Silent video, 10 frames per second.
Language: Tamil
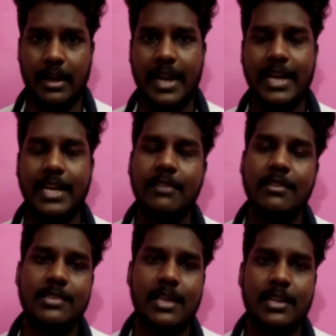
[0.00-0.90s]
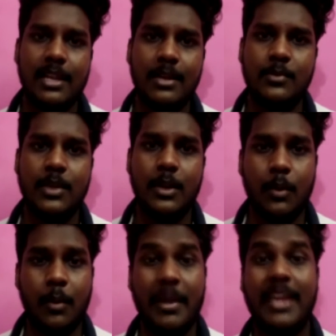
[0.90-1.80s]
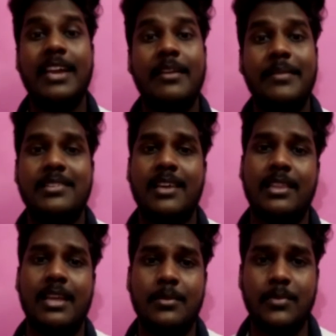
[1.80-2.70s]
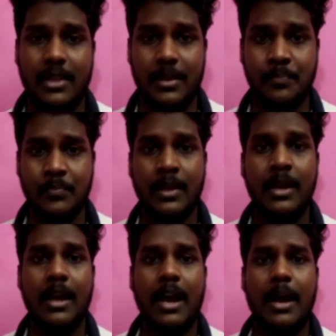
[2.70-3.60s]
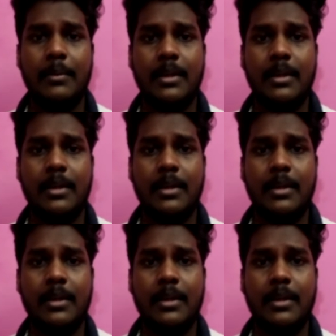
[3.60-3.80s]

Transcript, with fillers: ரைட்டிங் வைஸாக இருந்தாலும் சரி ஒரு மேக்கிங் வைஸாக இருந்தாலும் சரி அப்படி